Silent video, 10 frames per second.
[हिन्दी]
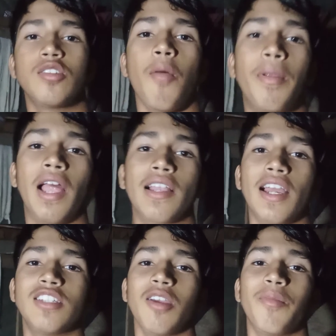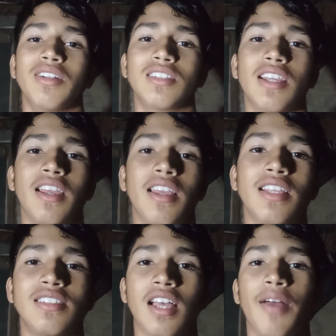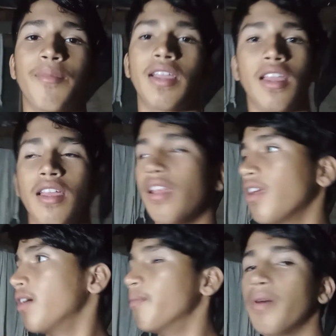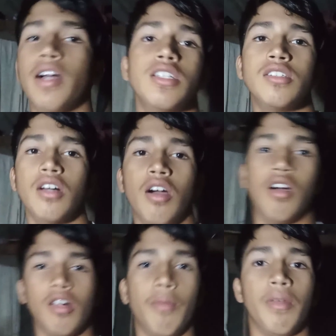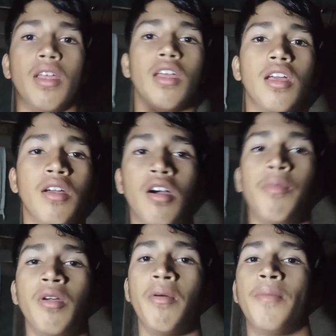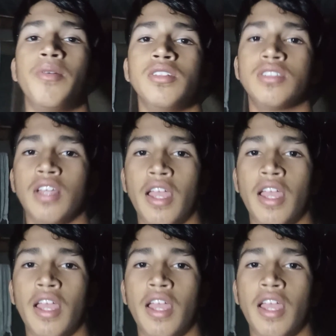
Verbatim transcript: सो फिलहाल गाइस अभी बच गए हैं शाम के पाँच और मैं अभी वापस